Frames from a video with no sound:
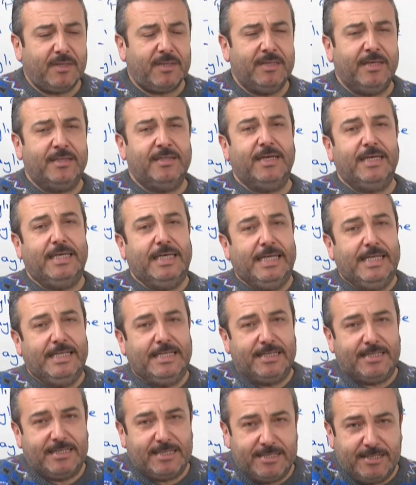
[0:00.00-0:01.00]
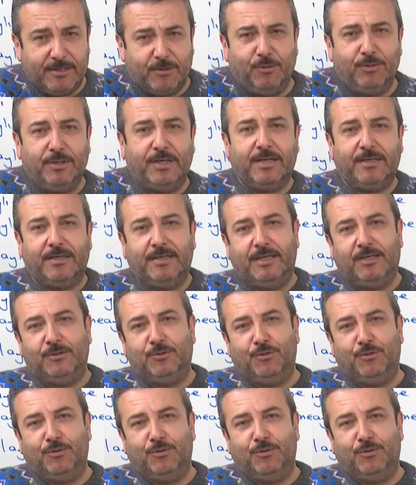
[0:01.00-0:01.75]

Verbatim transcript: ya da ilgisizlik olarak geri